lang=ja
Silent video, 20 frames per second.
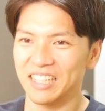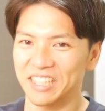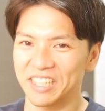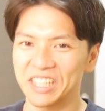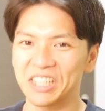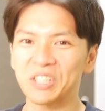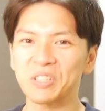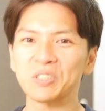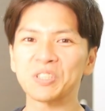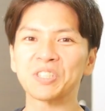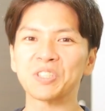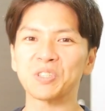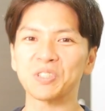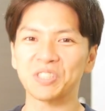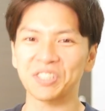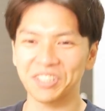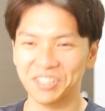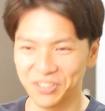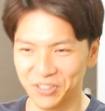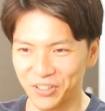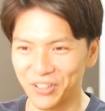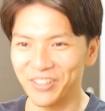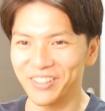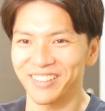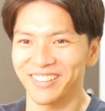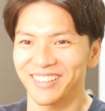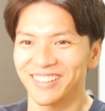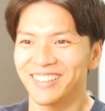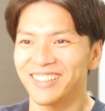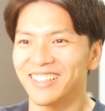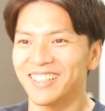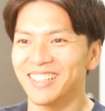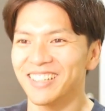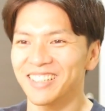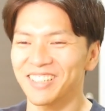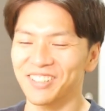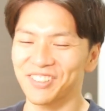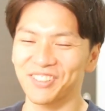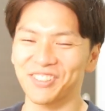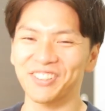引っ越しをしよ
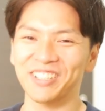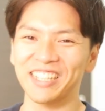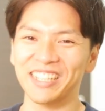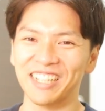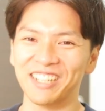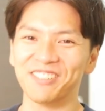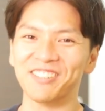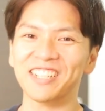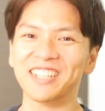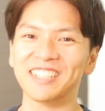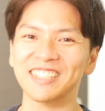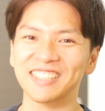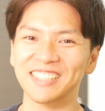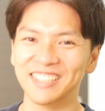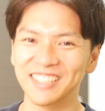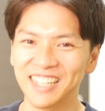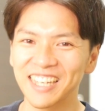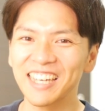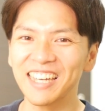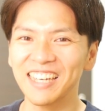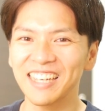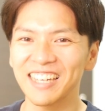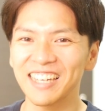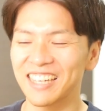うっていうふうになるわけですね。